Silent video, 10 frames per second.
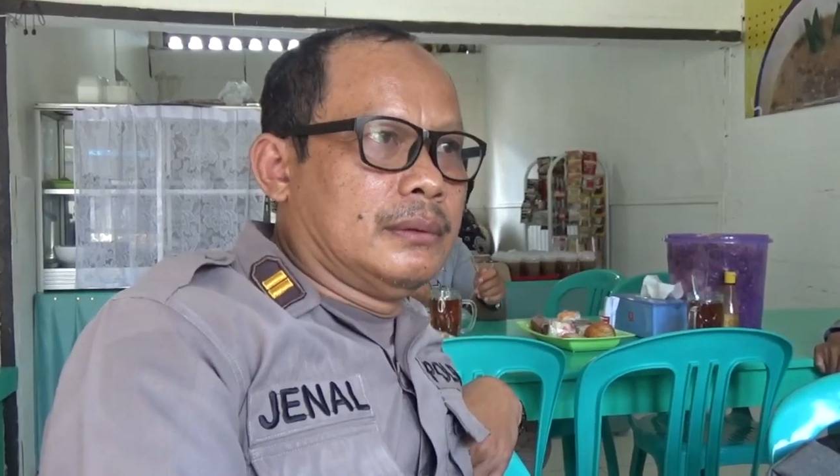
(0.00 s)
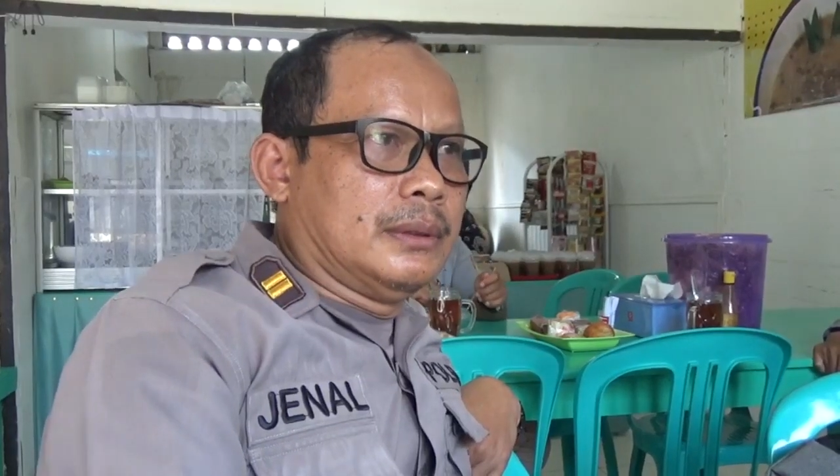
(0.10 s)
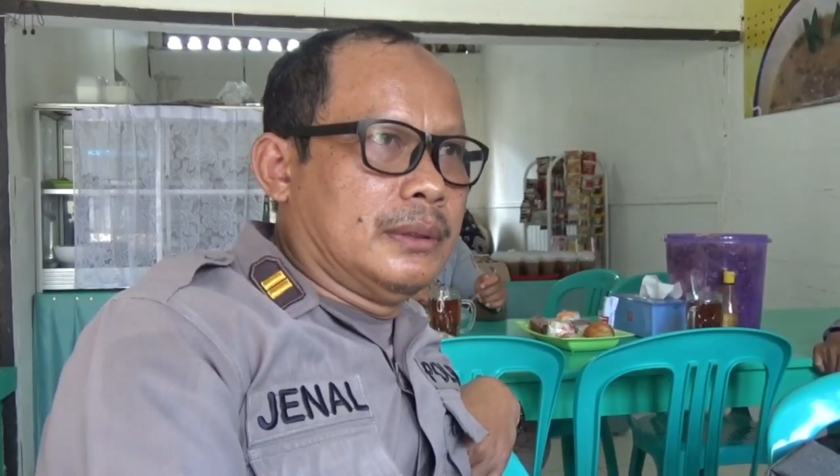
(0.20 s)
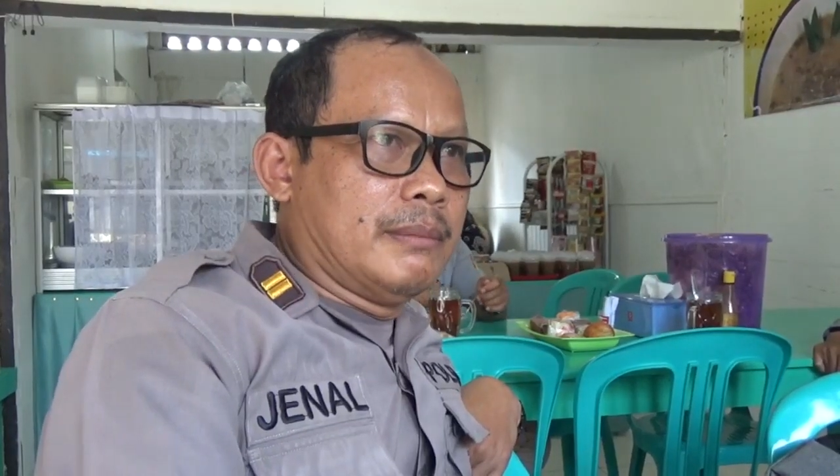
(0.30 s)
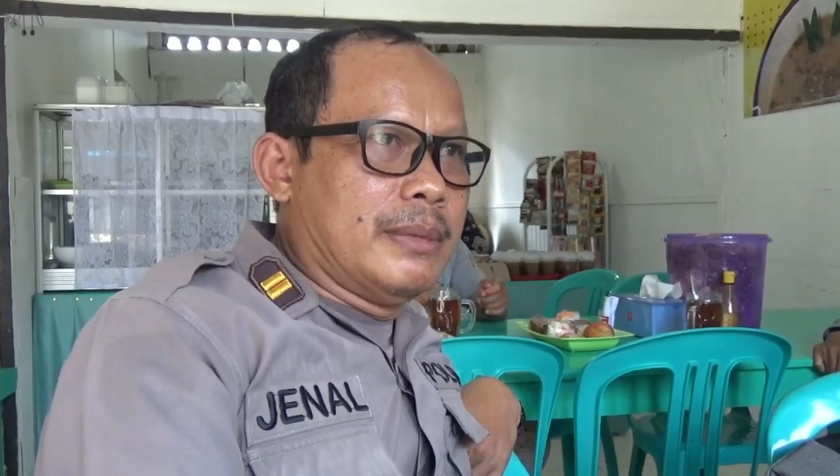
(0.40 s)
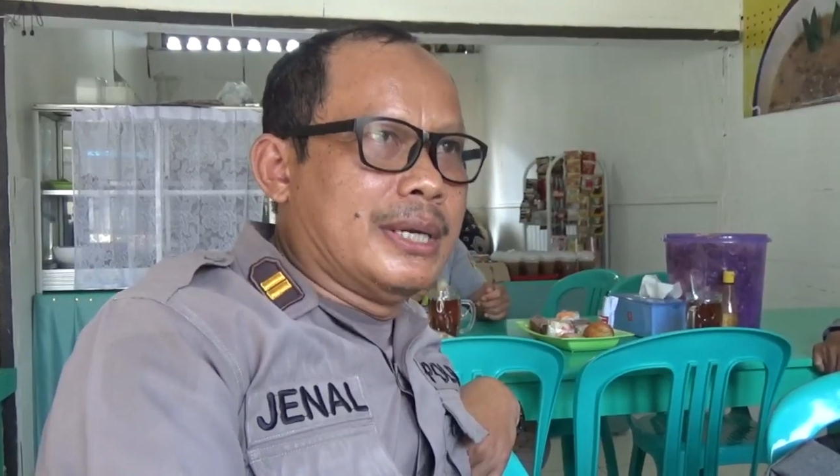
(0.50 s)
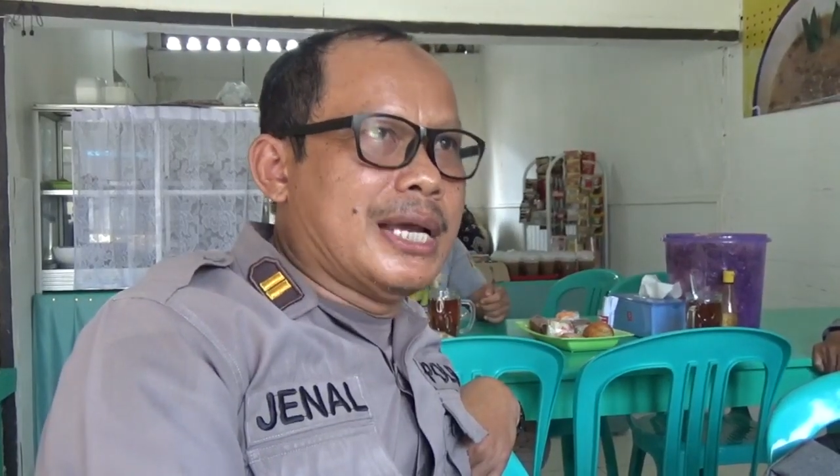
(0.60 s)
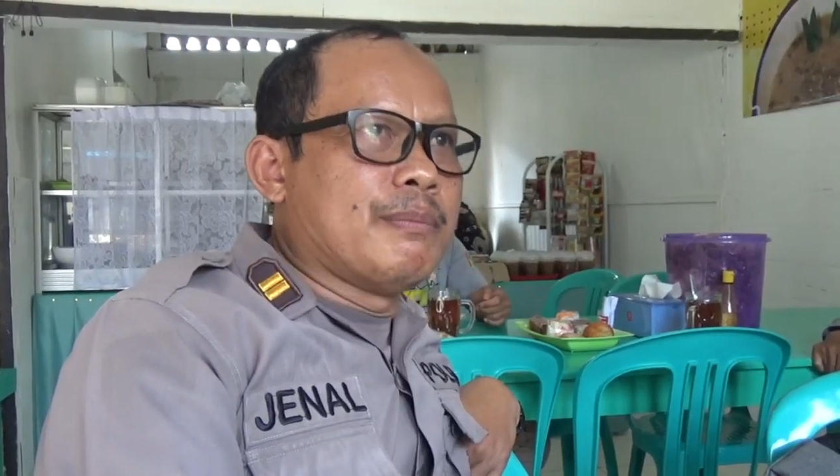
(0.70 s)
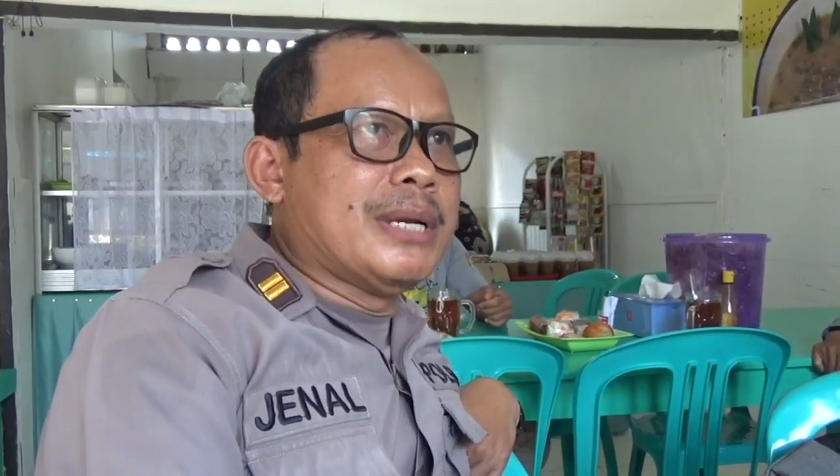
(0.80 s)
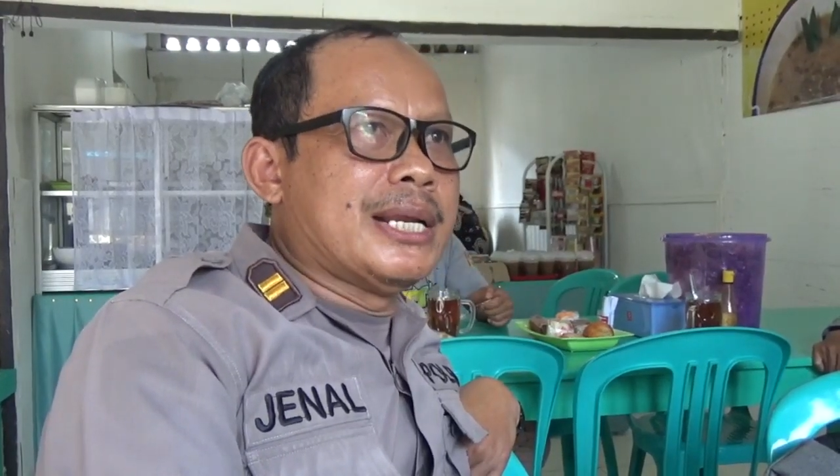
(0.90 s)
e,
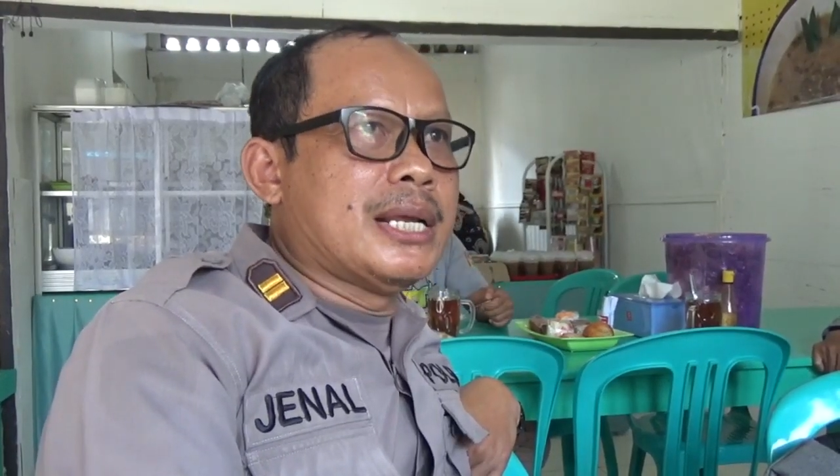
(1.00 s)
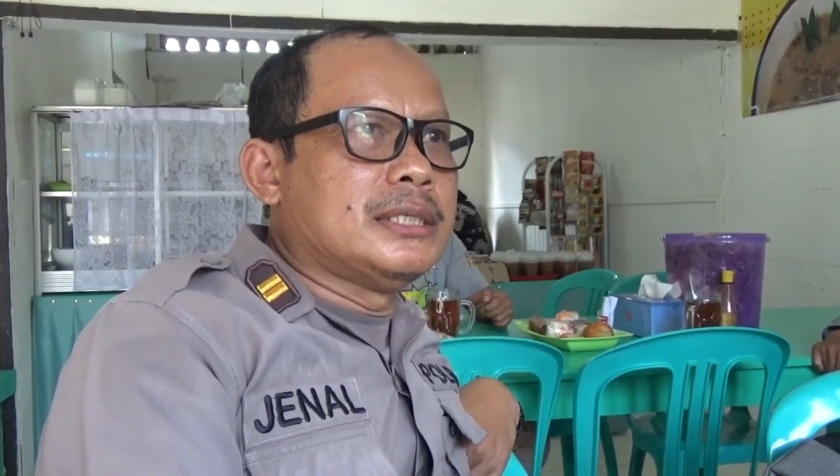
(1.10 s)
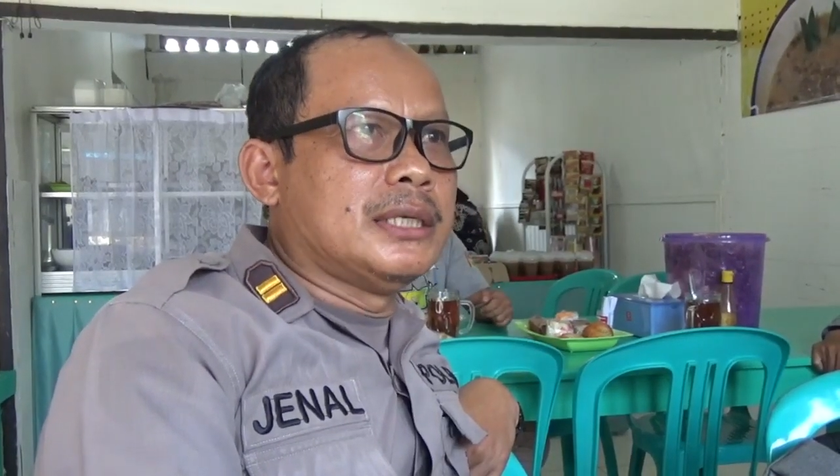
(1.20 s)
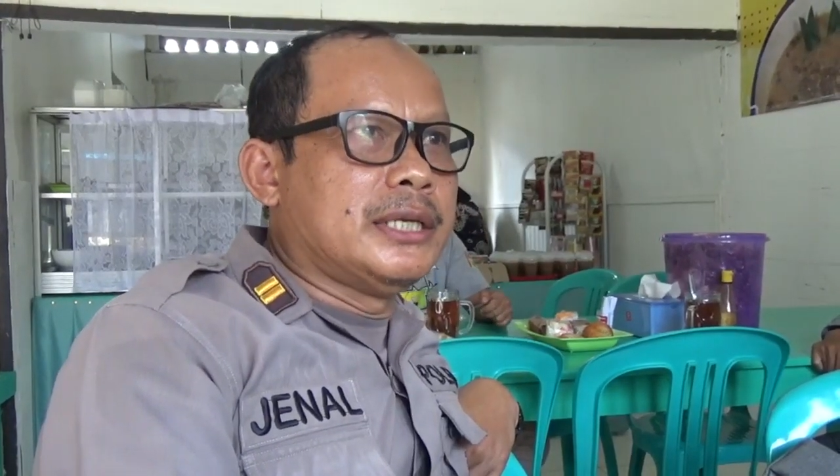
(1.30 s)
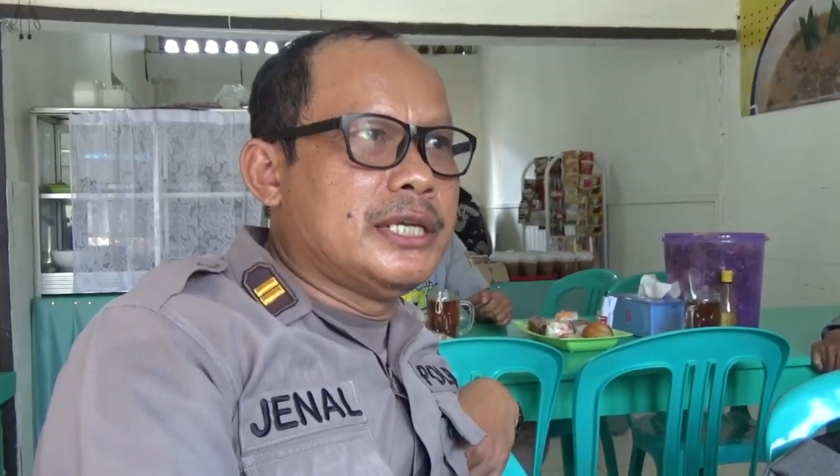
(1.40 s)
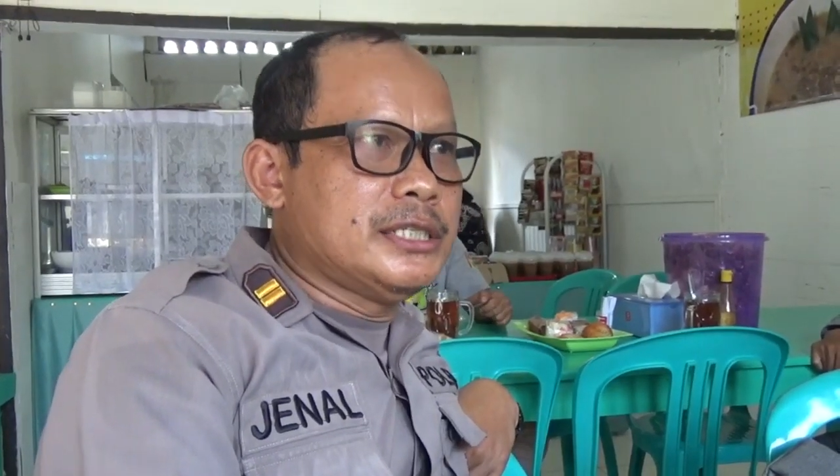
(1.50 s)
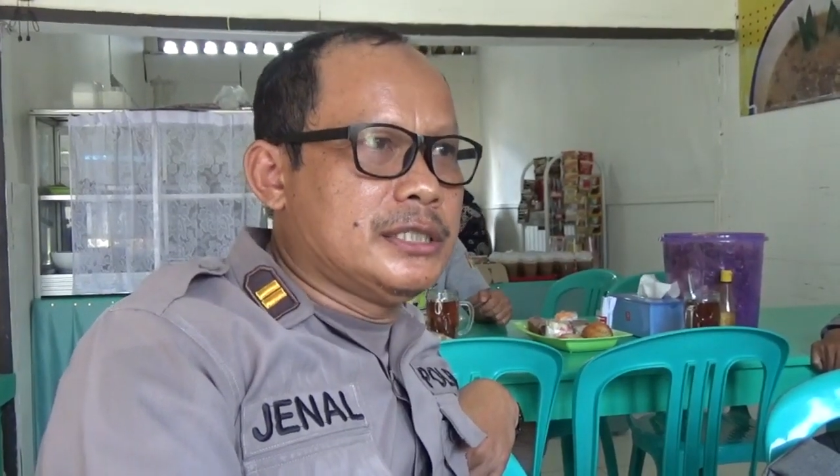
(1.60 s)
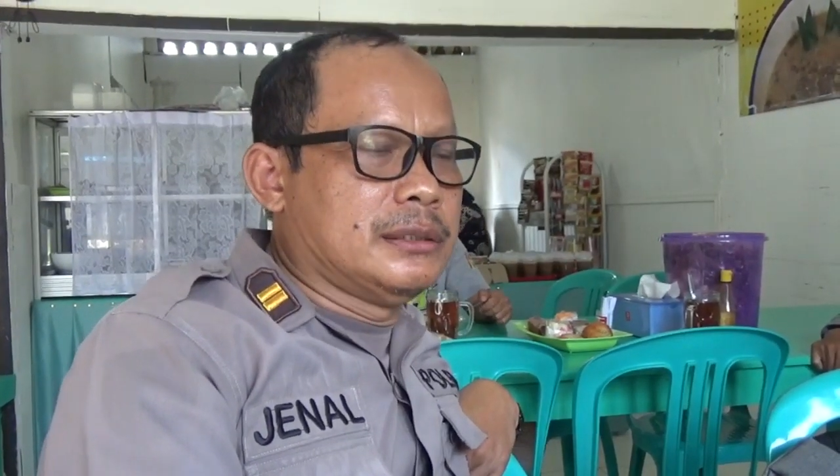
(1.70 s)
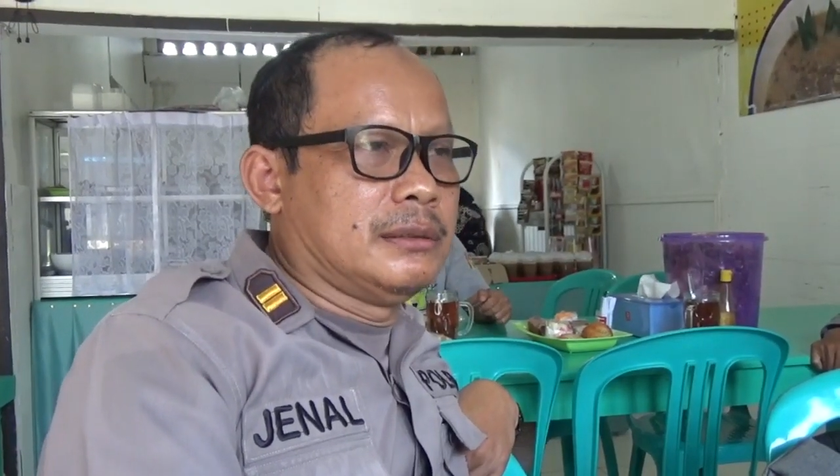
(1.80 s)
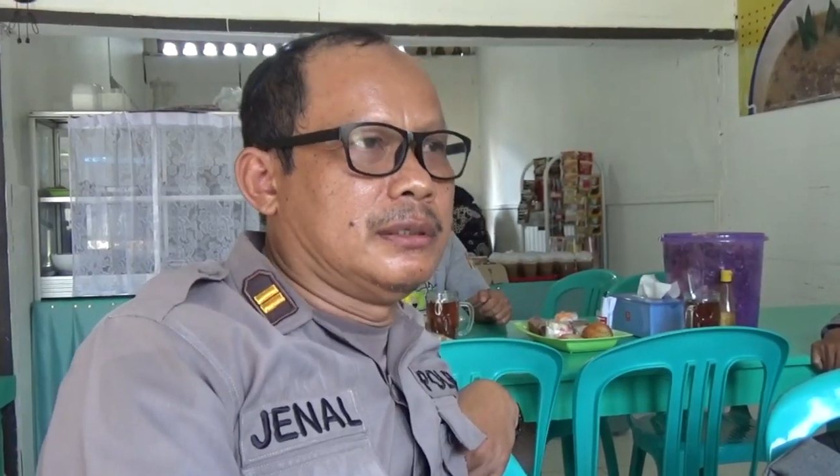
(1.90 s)
berlain belengan jenis